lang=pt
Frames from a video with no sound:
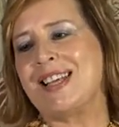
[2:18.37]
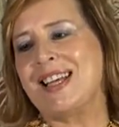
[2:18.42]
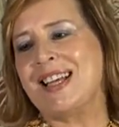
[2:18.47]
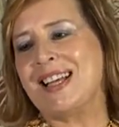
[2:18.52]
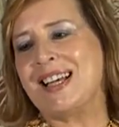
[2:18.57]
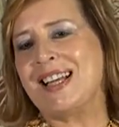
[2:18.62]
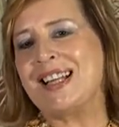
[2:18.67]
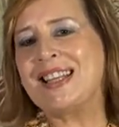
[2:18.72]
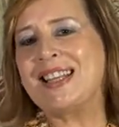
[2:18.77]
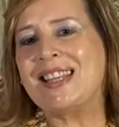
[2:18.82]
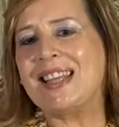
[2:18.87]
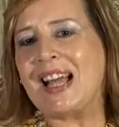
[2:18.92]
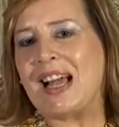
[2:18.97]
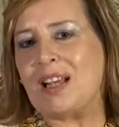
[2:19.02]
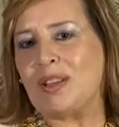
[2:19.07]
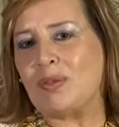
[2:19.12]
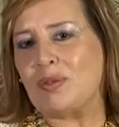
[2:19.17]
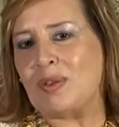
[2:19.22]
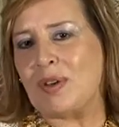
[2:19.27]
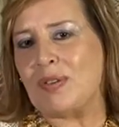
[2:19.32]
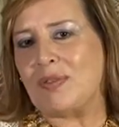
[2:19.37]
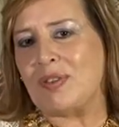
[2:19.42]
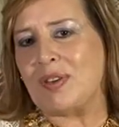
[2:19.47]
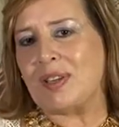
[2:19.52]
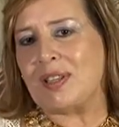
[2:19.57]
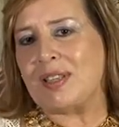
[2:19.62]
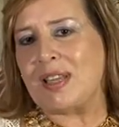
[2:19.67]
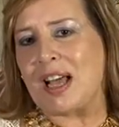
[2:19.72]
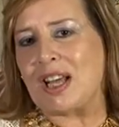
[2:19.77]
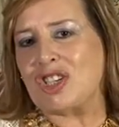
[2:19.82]
andado, na
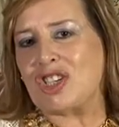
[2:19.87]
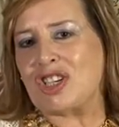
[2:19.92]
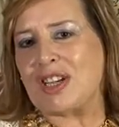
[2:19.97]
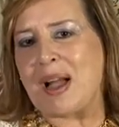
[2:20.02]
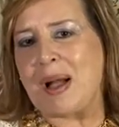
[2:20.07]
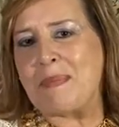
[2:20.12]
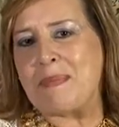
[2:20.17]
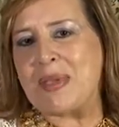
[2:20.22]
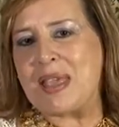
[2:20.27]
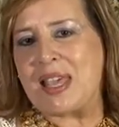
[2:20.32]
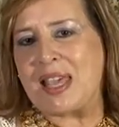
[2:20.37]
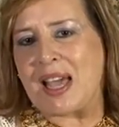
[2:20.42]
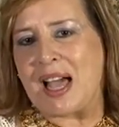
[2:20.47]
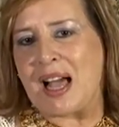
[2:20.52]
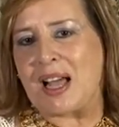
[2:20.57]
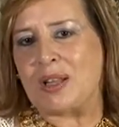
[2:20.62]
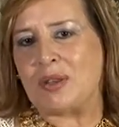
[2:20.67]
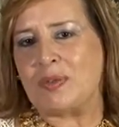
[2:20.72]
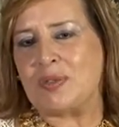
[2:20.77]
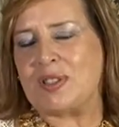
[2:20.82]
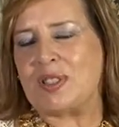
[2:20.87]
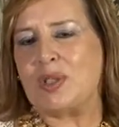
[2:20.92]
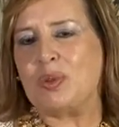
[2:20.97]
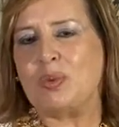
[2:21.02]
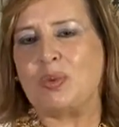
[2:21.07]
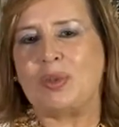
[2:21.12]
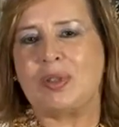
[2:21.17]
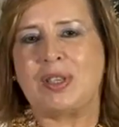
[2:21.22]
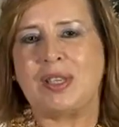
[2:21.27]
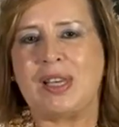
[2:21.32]
verdade, caminhado, fazendo
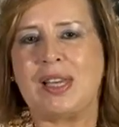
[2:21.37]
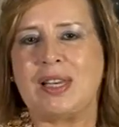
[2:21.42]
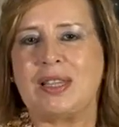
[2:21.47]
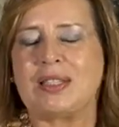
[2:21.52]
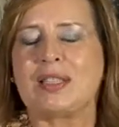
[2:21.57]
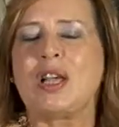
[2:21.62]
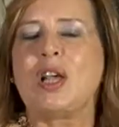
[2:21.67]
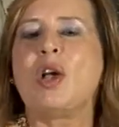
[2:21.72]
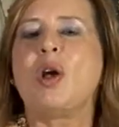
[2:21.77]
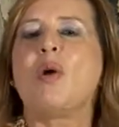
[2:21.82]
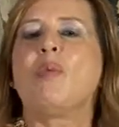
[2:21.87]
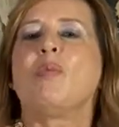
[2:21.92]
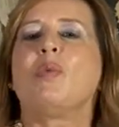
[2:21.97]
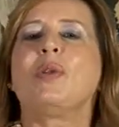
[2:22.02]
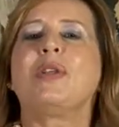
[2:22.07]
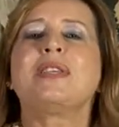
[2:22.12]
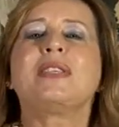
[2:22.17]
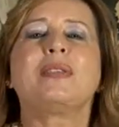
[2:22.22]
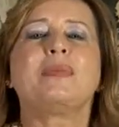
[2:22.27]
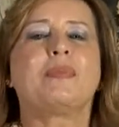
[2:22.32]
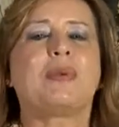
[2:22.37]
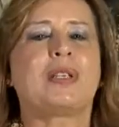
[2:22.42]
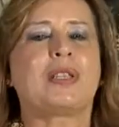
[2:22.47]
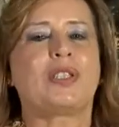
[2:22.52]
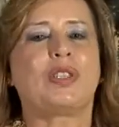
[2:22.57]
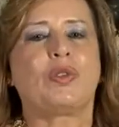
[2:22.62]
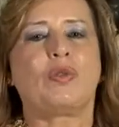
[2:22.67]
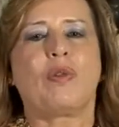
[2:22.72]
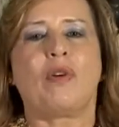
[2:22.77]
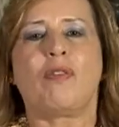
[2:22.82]
trilhas por esse
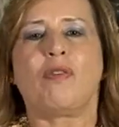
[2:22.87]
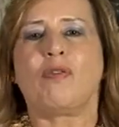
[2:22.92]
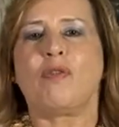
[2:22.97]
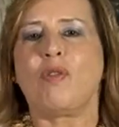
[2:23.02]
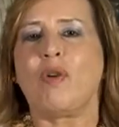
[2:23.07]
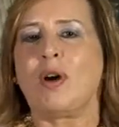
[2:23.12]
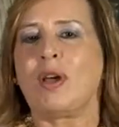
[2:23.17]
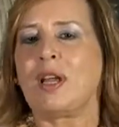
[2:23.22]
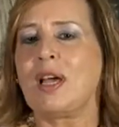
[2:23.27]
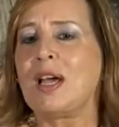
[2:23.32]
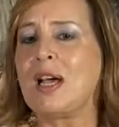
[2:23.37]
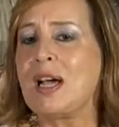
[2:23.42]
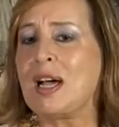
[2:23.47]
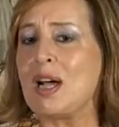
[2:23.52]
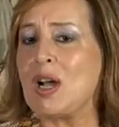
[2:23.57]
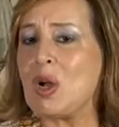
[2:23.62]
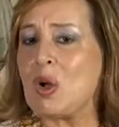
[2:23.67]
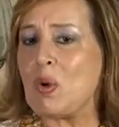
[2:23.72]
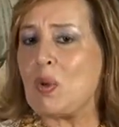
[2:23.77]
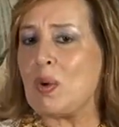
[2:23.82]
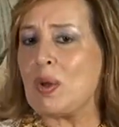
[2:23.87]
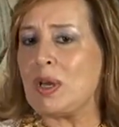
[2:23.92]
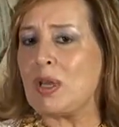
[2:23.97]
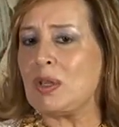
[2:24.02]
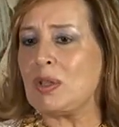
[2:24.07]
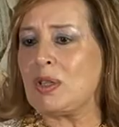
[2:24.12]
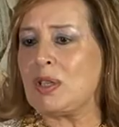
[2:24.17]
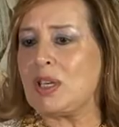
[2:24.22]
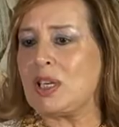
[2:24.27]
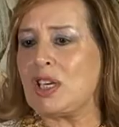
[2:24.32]
Brasil afora,
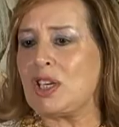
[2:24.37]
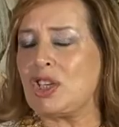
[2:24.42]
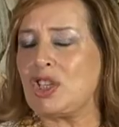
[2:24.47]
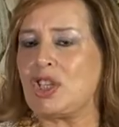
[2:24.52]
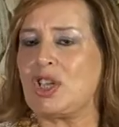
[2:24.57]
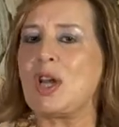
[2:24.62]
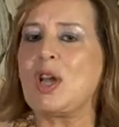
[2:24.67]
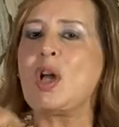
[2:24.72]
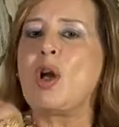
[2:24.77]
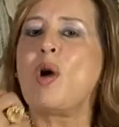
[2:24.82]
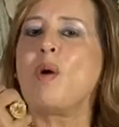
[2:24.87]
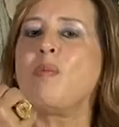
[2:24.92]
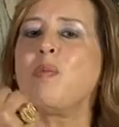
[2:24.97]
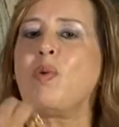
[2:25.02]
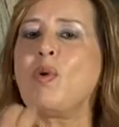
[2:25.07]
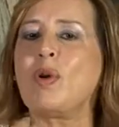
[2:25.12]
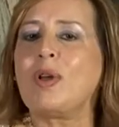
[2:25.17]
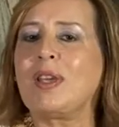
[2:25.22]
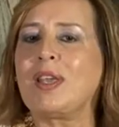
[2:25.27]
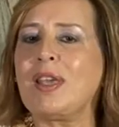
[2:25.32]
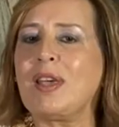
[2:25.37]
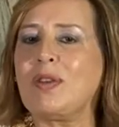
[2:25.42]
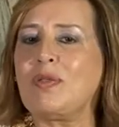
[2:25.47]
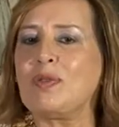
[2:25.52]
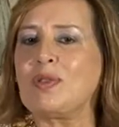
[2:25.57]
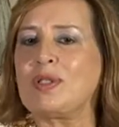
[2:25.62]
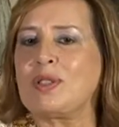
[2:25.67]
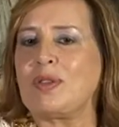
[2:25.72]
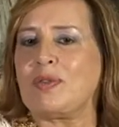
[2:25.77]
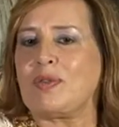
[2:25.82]
ancorando energia. Por que
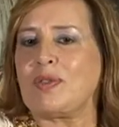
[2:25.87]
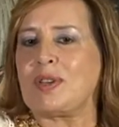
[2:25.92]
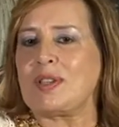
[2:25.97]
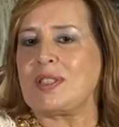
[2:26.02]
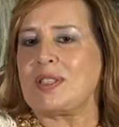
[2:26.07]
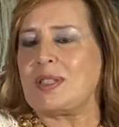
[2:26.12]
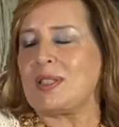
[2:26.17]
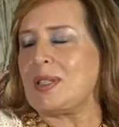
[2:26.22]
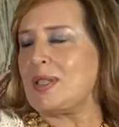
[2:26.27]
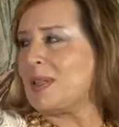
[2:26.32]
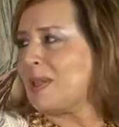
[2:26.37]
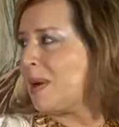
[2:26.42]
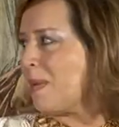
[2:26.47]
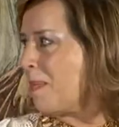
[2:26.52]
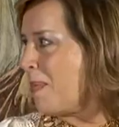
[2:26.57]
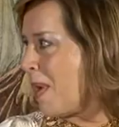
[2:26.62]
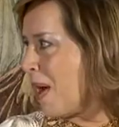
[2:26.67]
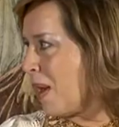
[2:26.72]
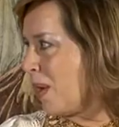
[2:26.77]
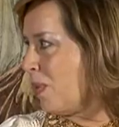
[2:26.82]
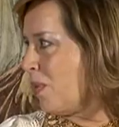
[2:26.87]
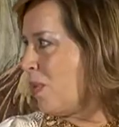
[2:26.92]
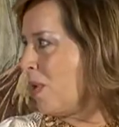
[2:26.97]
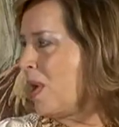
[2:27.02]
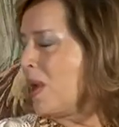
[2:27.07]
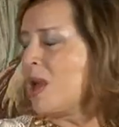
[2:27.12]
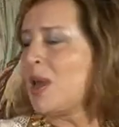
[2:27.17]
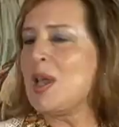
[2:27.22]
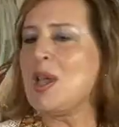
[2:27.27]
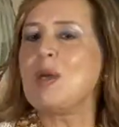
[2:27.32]
você faz esse trabalho
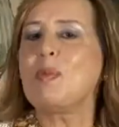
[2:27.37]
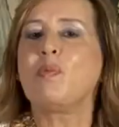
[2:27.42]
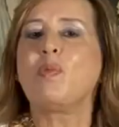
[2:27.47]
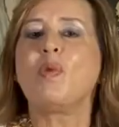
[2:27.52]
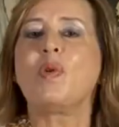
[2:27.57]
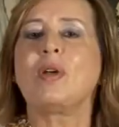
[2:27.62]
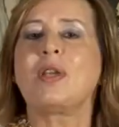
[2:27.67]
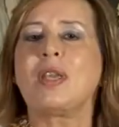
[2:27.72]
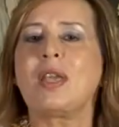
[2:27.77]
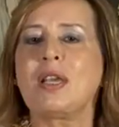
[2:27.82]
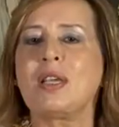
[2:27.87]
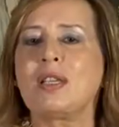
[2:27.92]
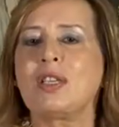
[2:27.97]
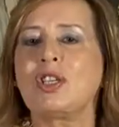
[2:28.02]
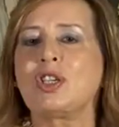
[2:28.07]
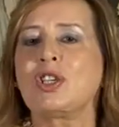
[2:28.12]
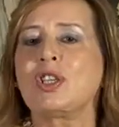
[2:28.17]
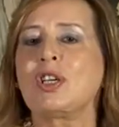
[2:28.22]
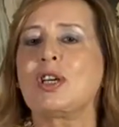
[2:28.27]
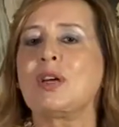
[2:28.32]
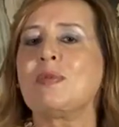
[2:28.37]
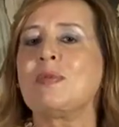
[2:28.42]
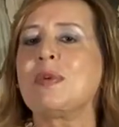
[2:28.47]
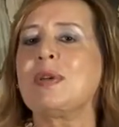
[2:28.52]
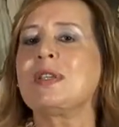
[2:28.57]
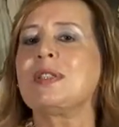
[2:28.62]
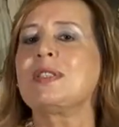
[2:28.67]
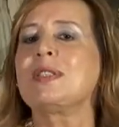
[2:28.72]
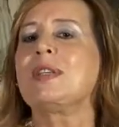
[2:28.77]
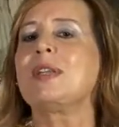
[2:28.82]
e por que que
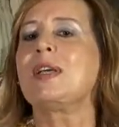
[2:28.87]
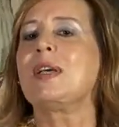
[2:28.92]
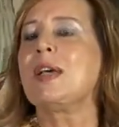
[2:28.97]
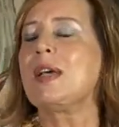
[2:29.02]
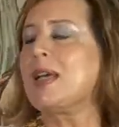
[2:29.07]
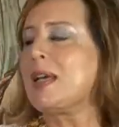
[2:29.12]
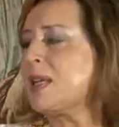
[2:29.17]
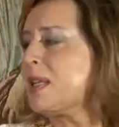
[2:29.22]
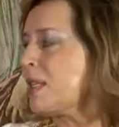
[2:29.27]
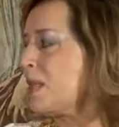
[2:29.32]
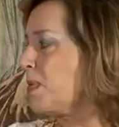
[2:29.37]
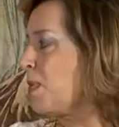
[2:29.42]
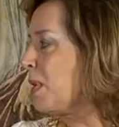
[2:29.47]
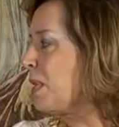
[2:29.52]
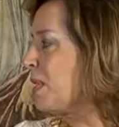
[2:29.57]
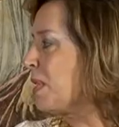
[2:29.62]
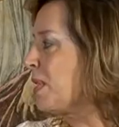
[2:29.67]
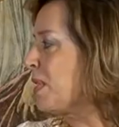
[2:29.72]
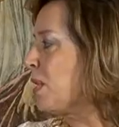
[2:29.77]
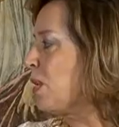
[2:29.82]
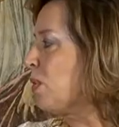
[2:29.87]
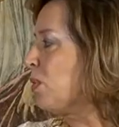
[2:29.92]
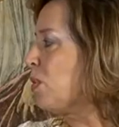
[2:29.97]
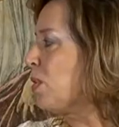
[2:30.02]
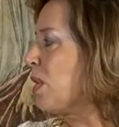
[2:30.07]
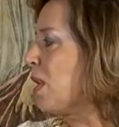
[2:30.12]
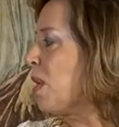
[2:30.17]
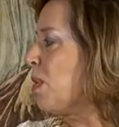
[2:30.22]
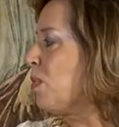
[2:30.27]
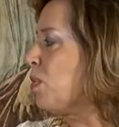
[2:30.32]
chama-se Expedição
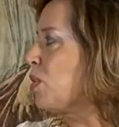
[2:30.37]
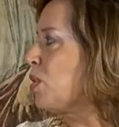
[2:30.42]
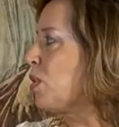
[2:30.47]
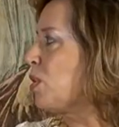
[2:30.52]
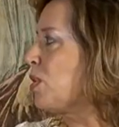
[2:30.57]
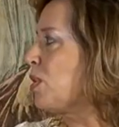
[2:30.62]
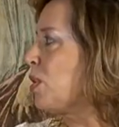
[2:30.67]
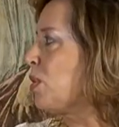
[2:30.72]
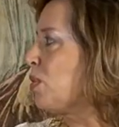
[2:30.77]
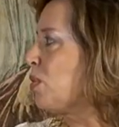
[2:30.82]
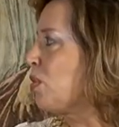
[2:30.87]
em Busca do Segundo